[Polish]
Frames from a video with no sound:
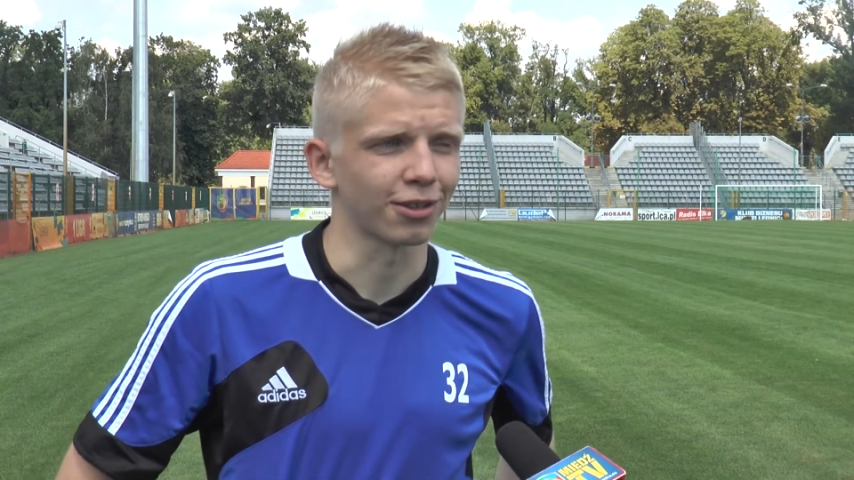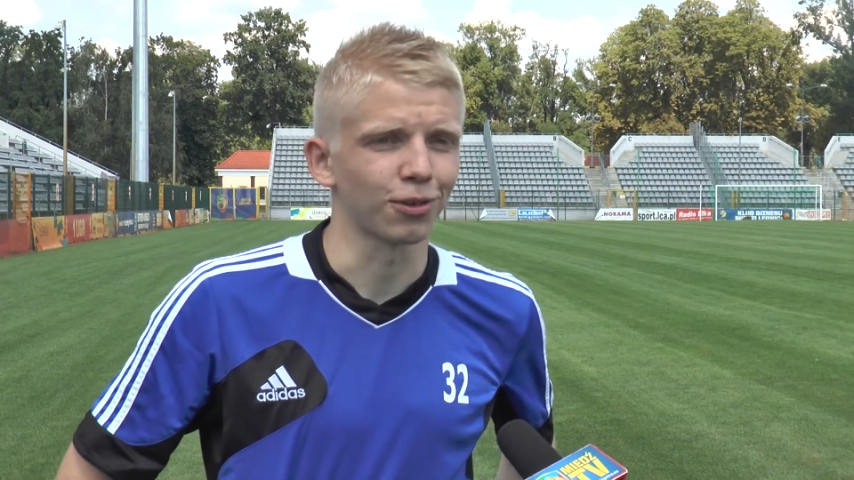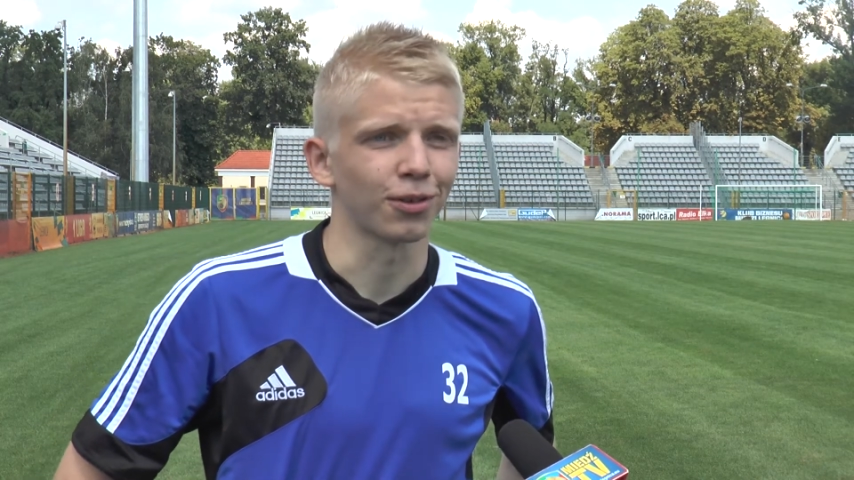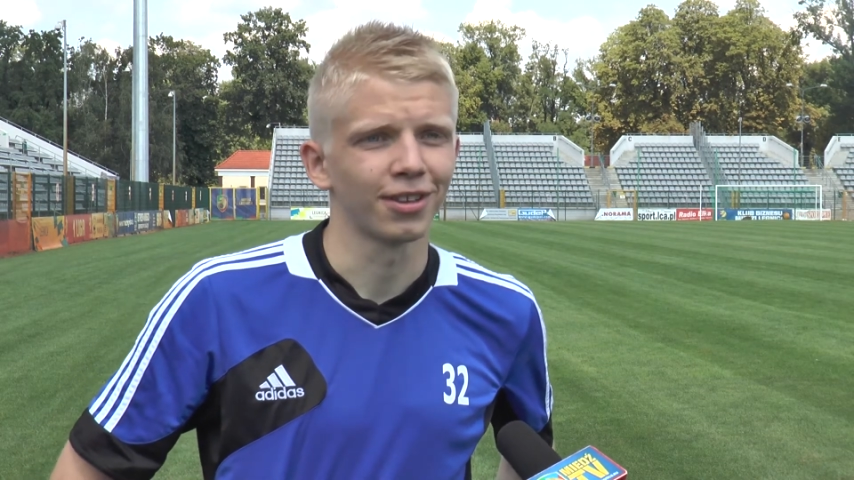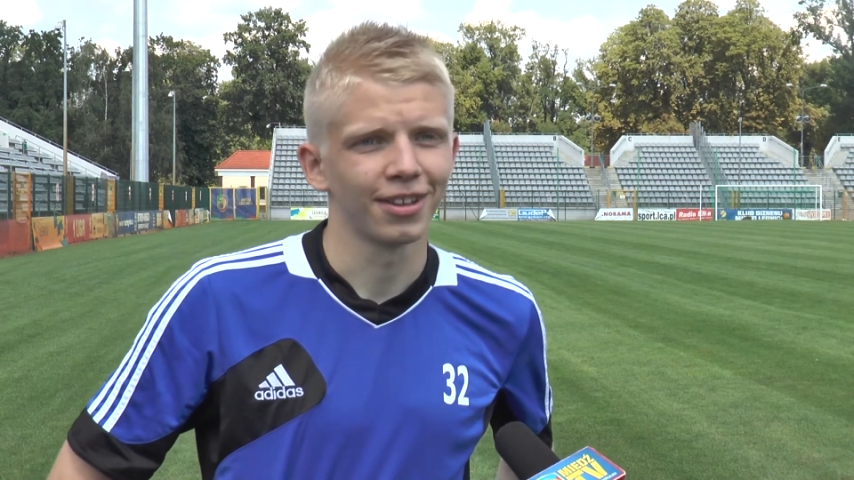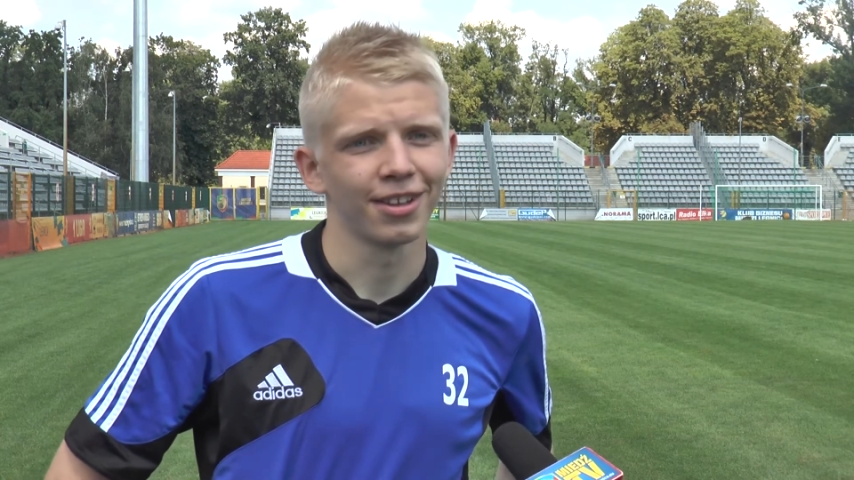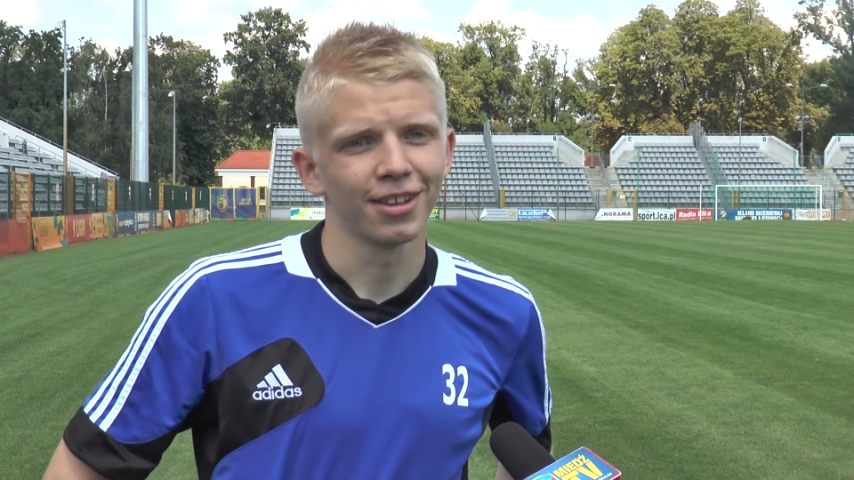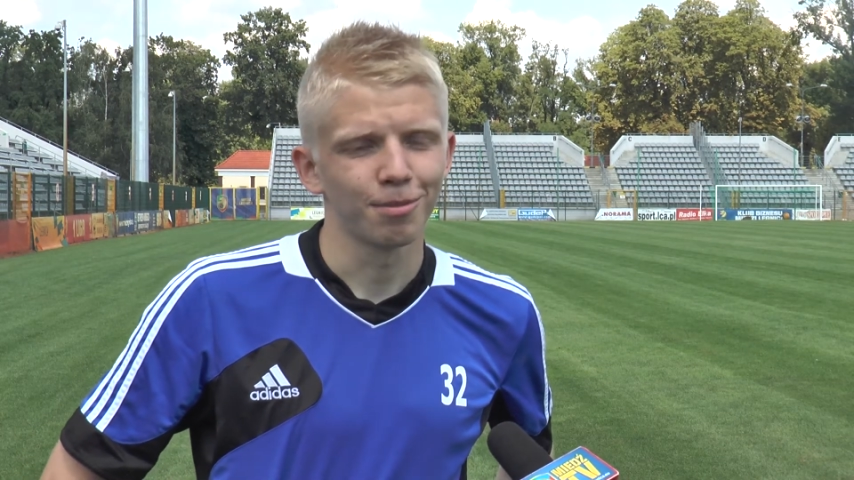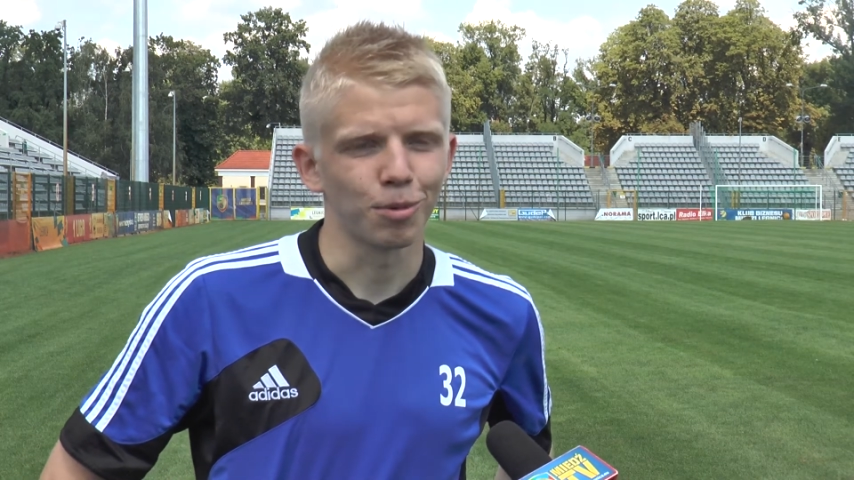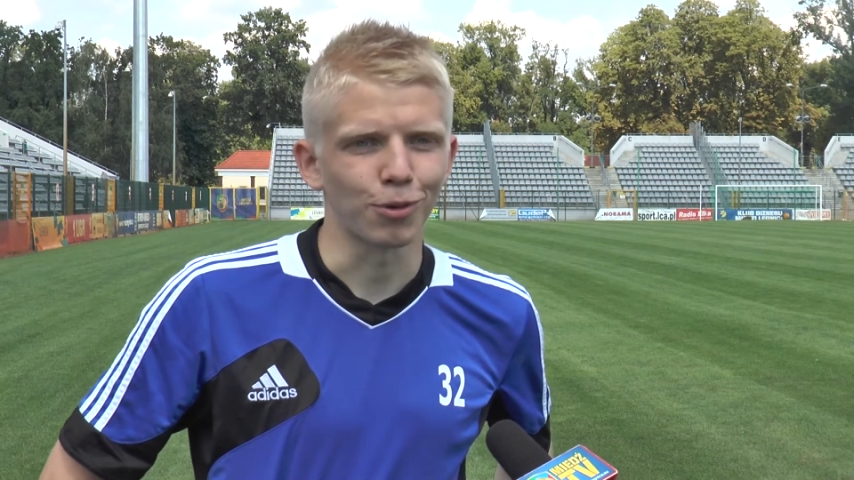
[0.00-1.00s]
to,
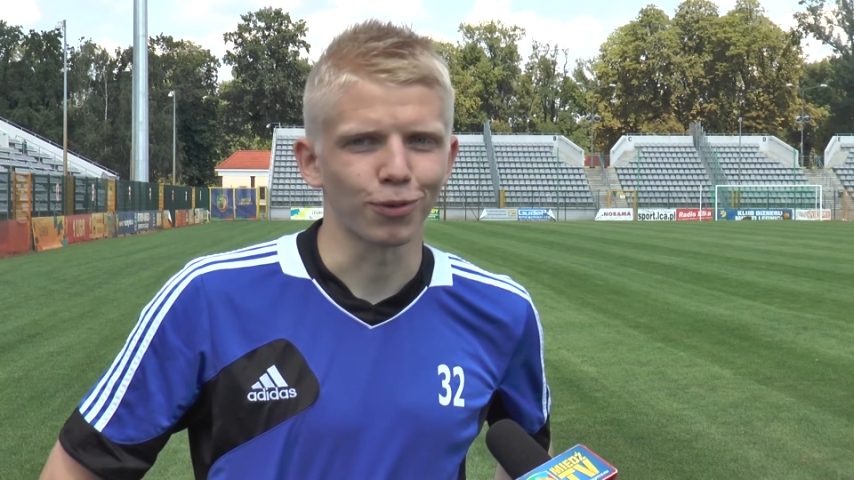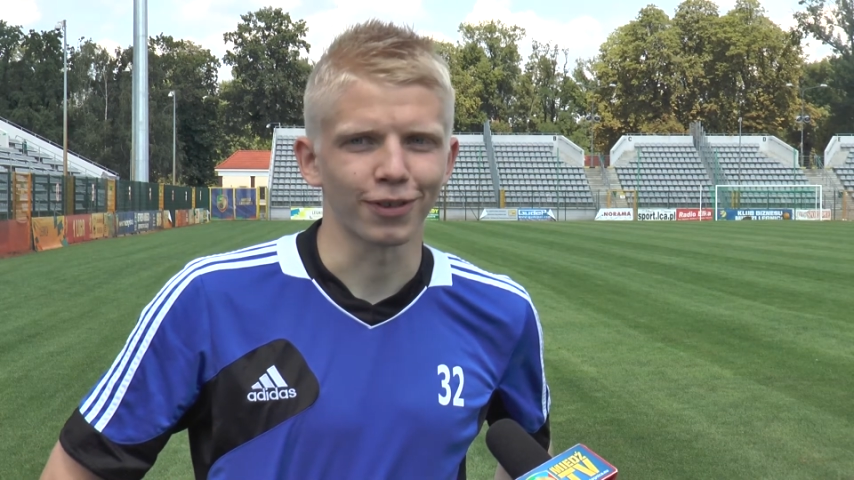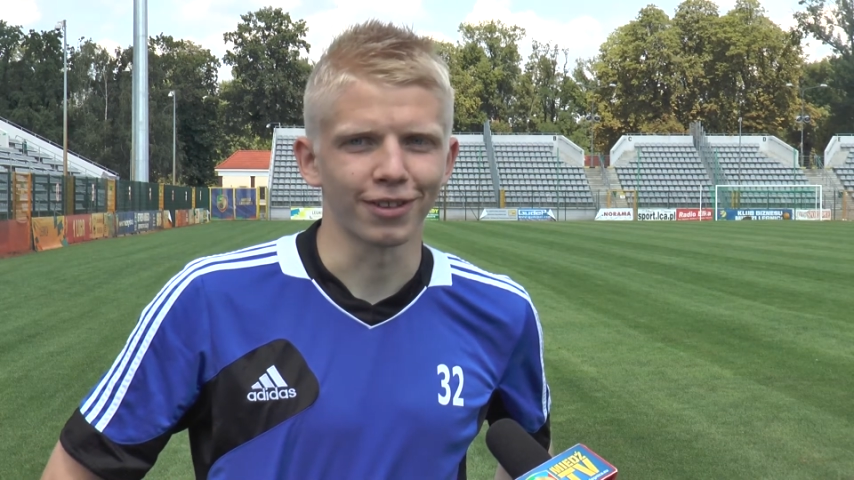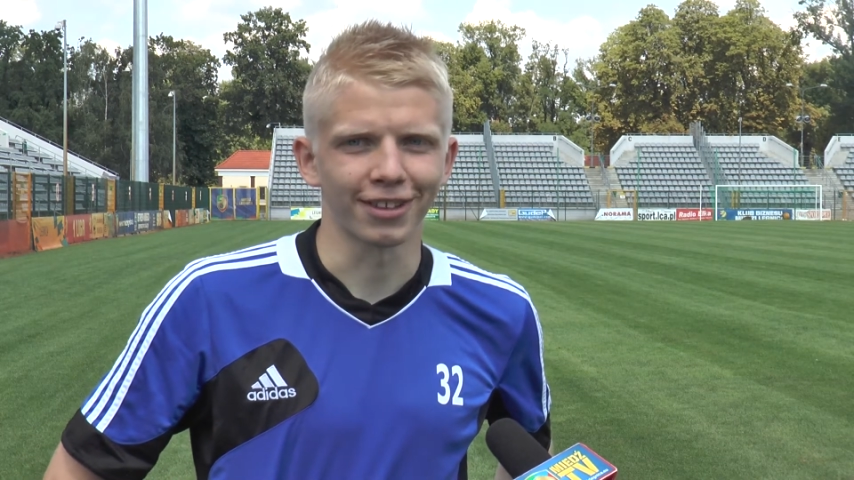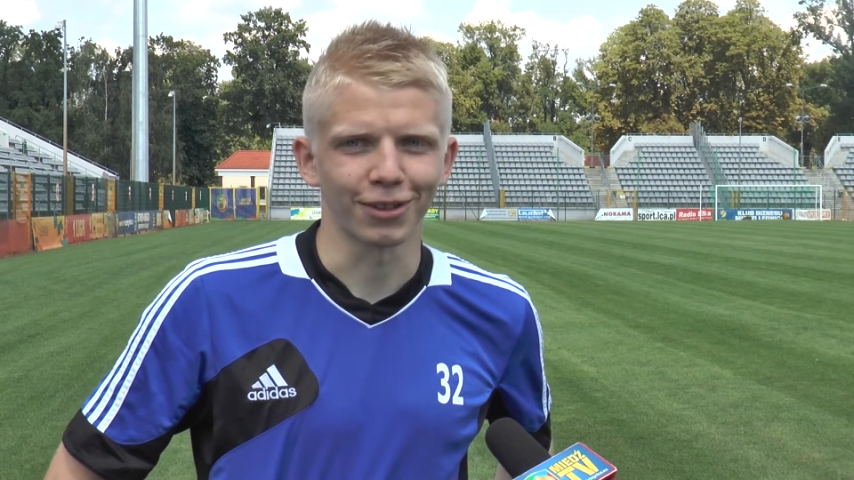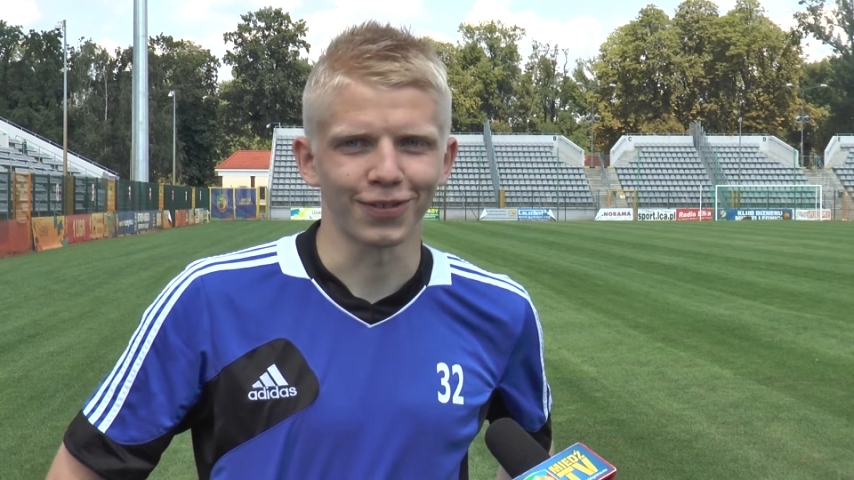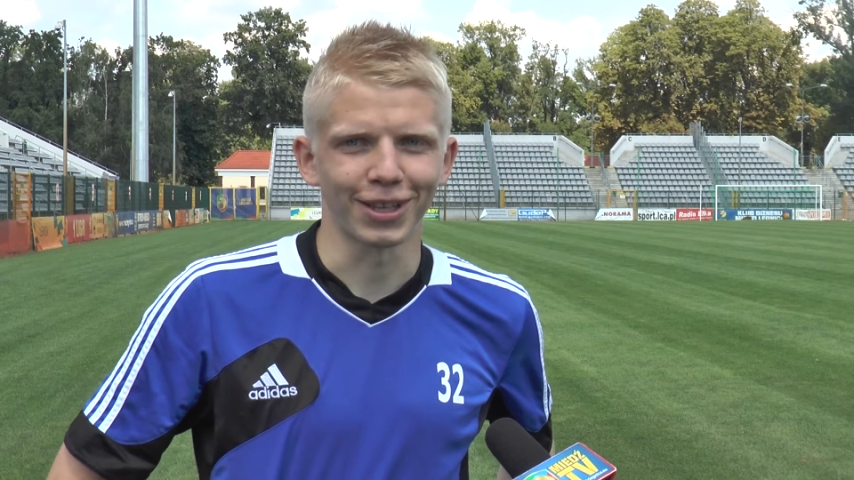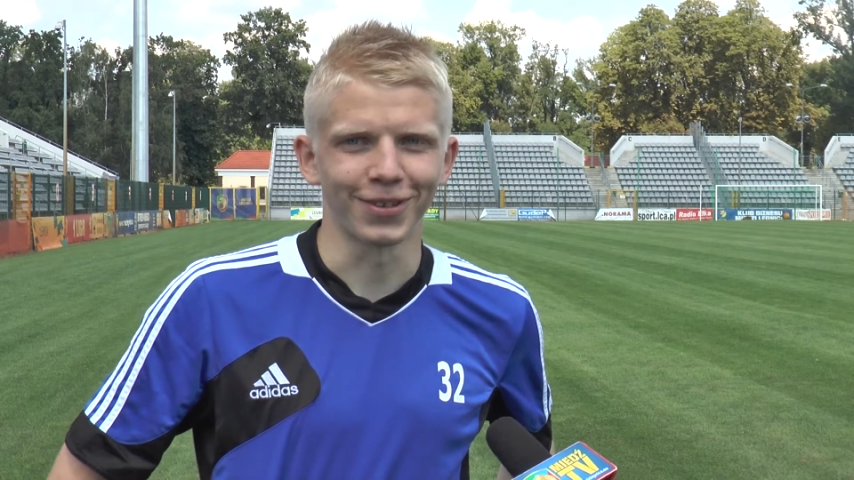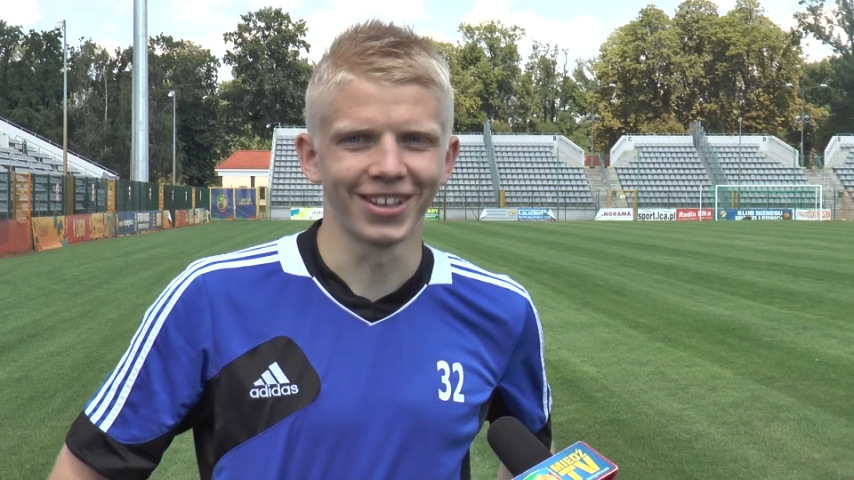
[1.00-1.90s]
meczu z Katowicami.